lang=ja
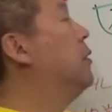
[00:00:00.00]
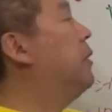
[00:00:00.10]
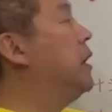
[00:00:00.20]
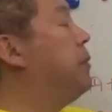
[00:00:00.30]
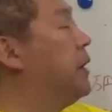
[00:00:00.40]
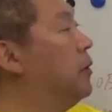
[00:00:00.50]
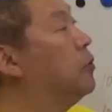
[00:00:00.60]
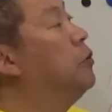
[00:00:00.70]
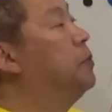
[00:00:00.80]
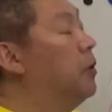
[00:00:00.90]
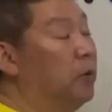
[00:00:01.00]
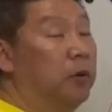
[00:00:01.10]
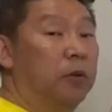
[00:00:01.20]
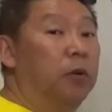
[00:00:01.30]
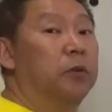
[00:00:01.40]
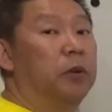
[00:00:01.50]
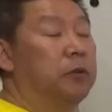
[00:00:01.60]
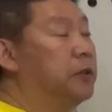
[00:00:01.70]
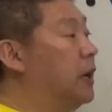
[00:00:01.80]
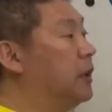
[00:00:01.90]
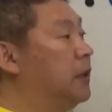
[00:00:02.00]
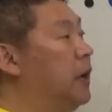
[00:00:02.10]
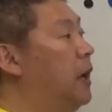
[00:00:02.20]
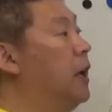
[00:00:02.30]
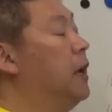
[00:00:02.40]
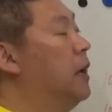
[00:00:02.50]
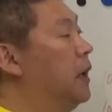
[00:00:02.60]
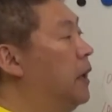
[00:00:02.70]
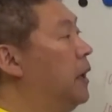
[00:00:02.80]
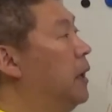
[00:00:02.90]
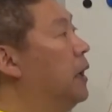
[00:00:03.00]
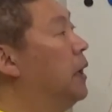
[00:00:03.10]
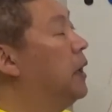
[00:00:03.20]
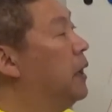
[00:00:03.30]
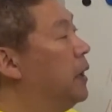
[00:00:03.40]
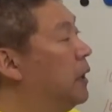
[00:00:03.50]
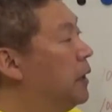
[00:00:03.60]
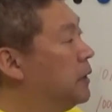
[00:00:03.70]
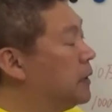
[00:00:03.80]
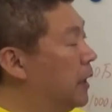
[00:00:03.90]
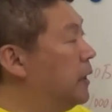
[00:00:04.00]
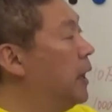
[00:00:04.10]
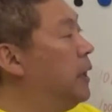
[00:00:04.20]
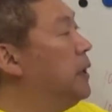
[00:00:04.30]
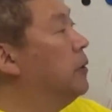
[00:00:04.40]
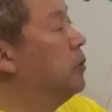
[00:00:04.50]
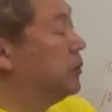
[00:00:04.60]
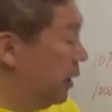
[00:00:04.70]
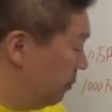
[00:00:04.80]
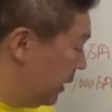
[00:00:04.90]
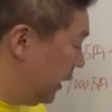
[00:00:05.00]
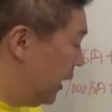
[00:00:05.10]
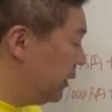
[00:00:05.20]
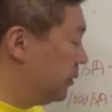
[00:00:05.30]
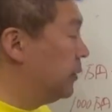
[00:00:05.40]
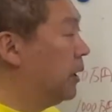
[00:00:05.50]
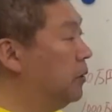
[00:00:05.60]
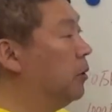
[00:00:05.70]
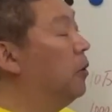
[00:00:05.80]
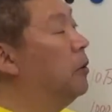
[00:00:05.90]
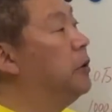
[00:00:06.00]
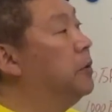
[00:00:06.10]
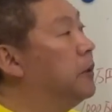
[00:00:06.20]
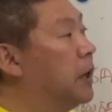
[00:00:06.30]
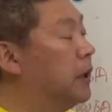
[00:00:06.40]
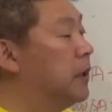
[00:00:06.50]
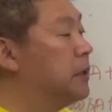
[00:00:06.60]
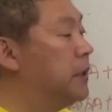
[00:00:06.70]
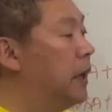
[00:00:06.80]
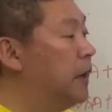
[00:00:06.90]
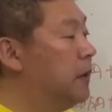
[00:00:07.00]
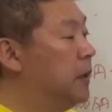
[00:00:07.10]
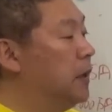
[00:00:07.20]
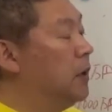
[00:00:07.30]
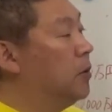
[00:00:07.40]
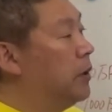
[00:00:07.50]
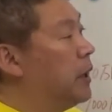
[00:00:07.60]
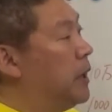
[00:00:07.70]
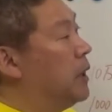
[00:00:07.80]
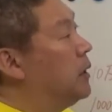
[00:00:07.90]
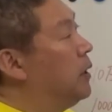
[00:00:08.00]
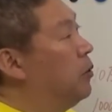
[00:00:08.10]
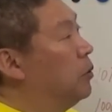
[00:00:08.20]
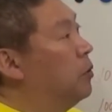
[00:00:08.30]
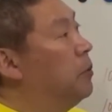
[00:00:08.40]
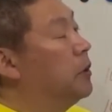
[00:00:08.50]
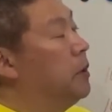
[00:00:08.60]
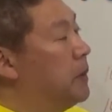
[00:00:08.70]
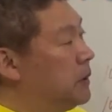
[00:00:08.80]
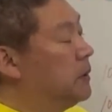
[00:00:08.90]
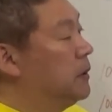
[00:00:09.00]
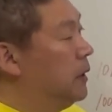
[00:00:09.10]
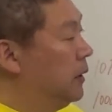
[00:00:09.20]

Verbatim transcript: 割引のクーポン、コードを使って、最大 5,000 円まで安くなるというような形で、これからやっていこうと思ってます。